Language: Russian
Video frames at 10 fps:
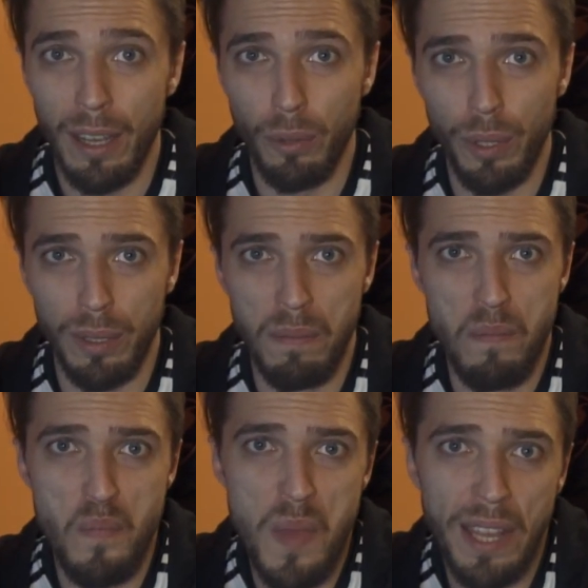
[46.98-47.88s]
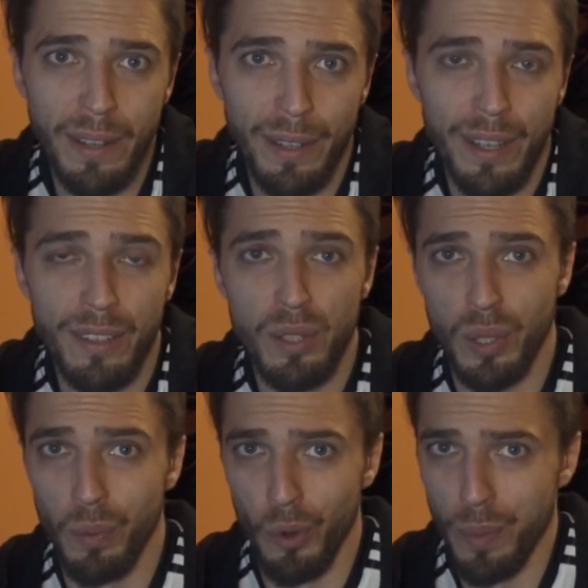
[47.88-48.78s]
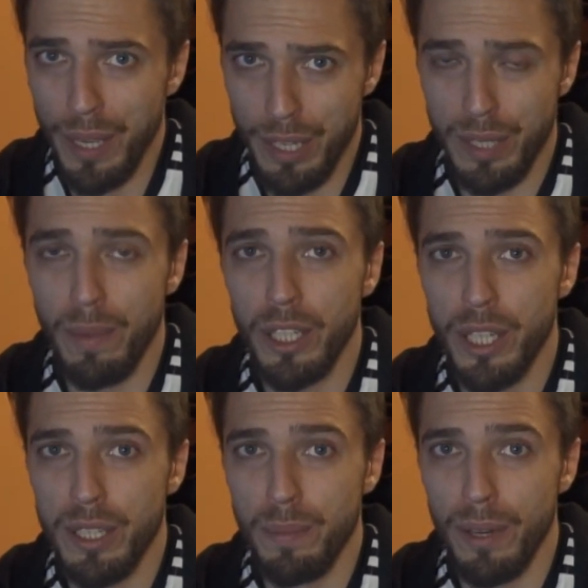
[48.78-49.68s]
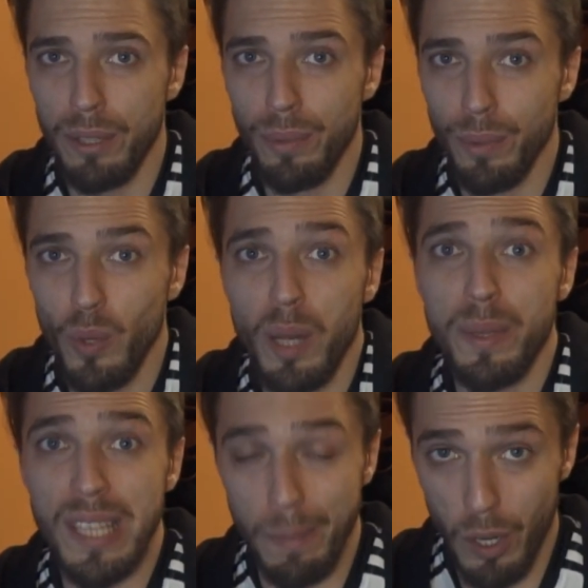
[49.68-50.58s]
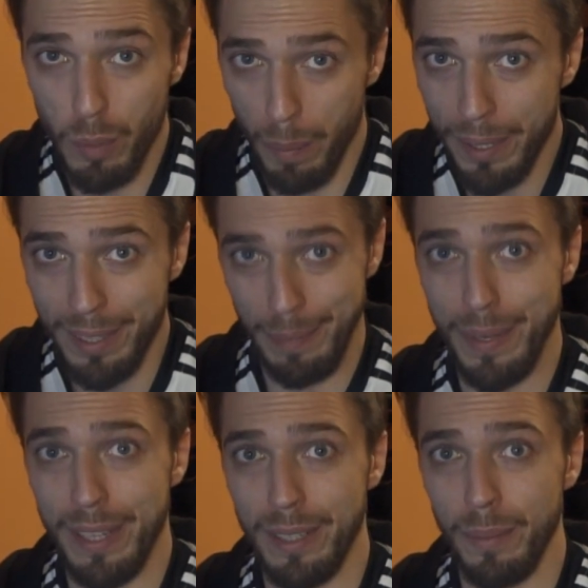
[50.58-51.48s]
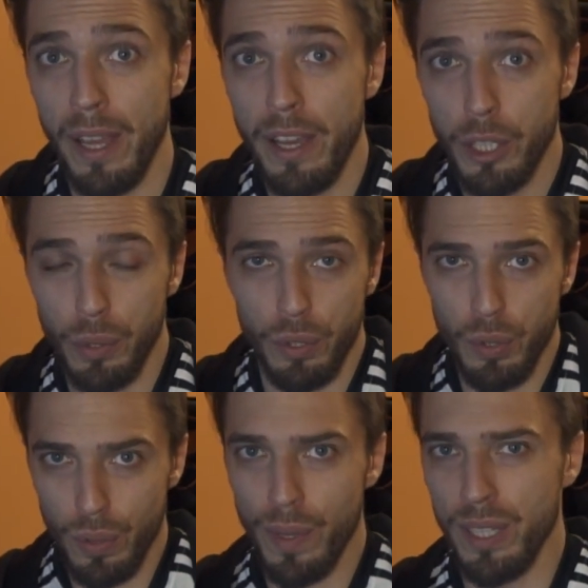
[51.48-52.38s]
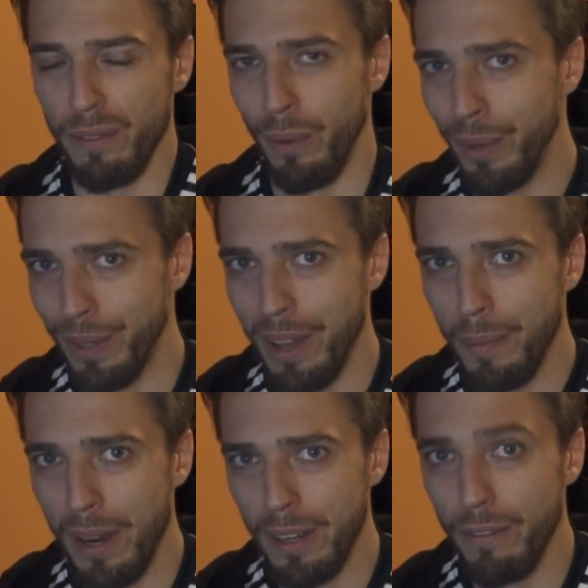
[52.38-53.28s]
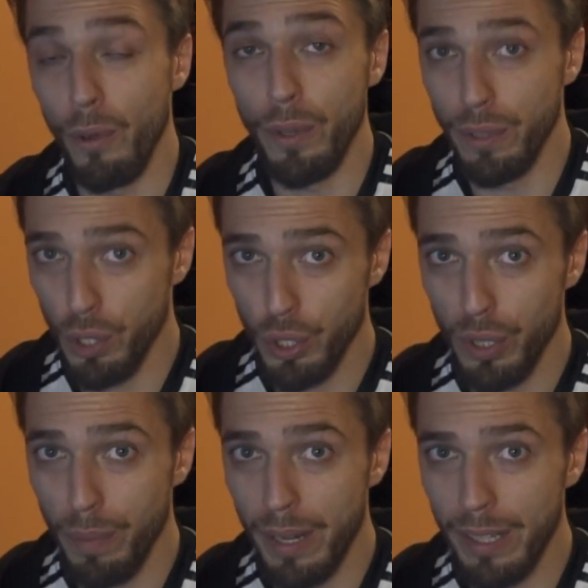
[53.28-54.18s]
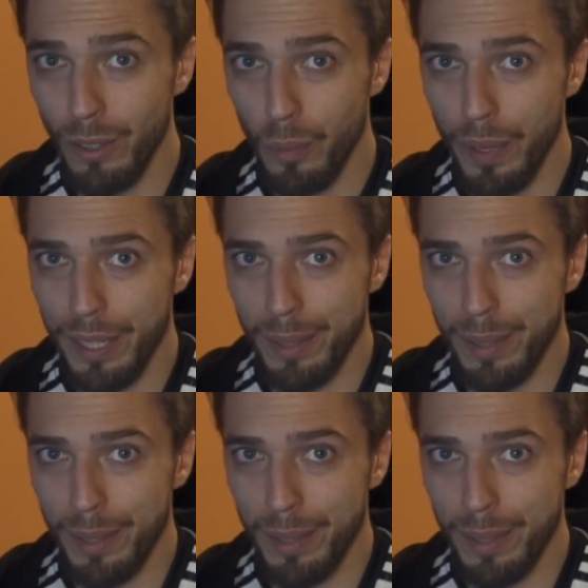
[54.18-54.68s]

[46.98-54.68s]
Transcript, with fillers: какое-то медленное, до сих пор у меня есть небольшая температура, ну, как бы самое любопытное при этом, что чувствую себя вроде вроде нормально, вроде ничего не болит, но при